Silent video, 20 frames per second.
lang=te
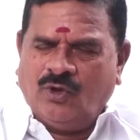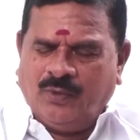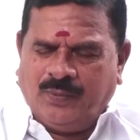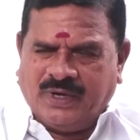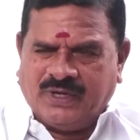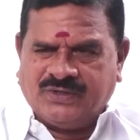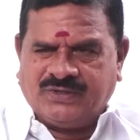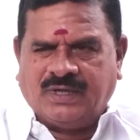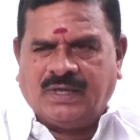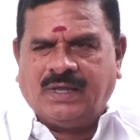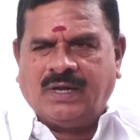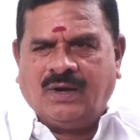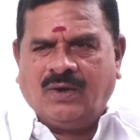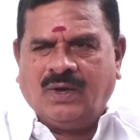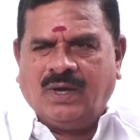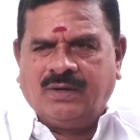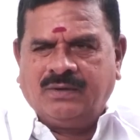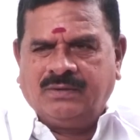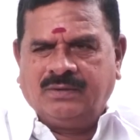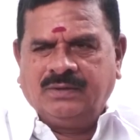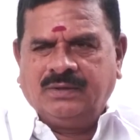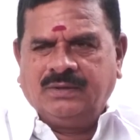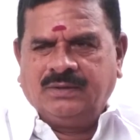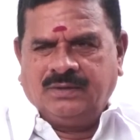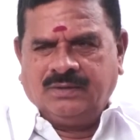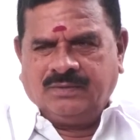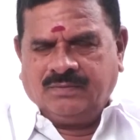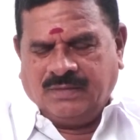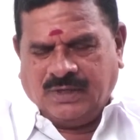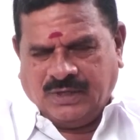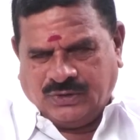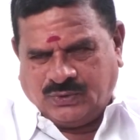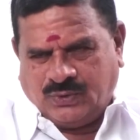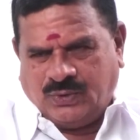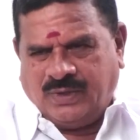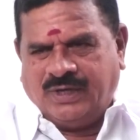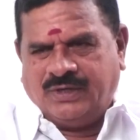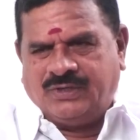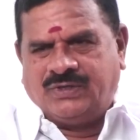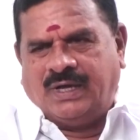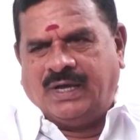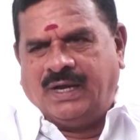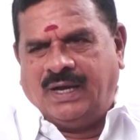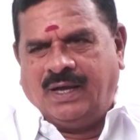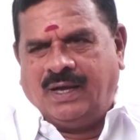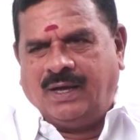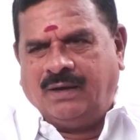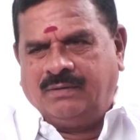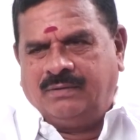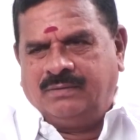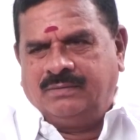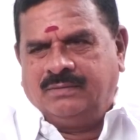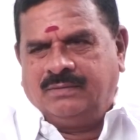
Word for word: దేవిప్రసాదరావు గారు మధుసూనాచారి గారు